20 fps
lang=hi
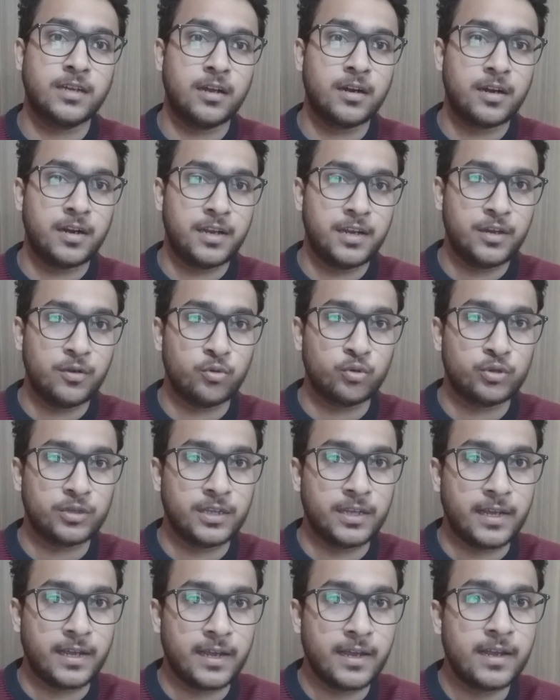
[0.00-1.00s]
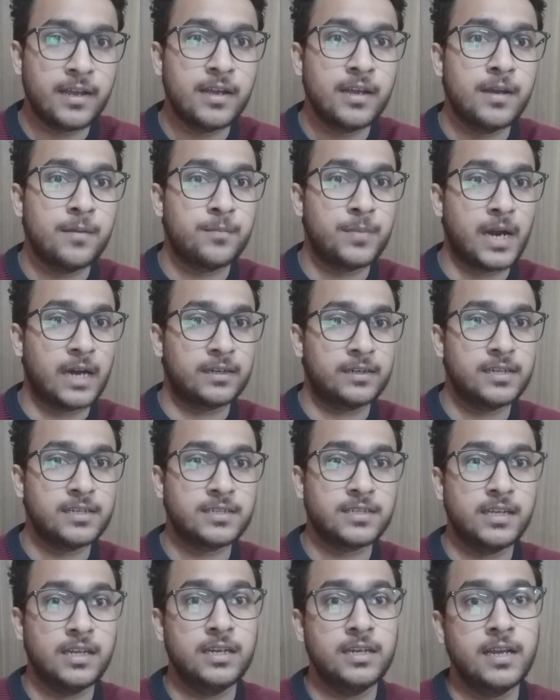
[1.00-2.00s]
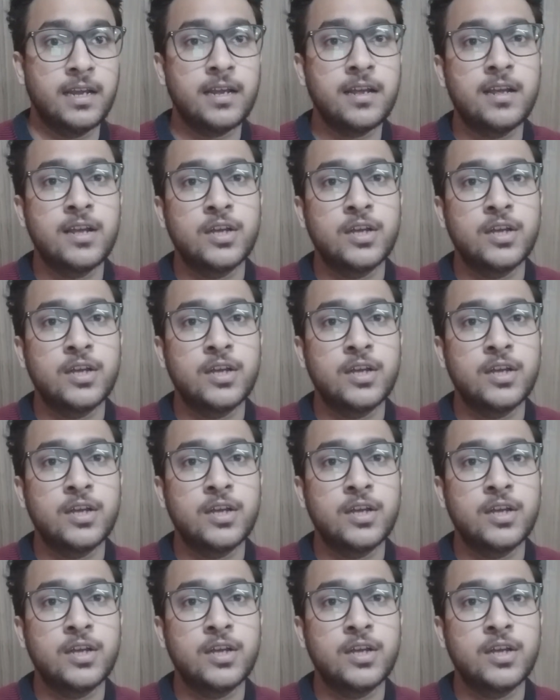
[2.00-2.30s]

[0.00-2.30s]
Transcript: कर रहे होते हैं प्रैक्टिस के लिए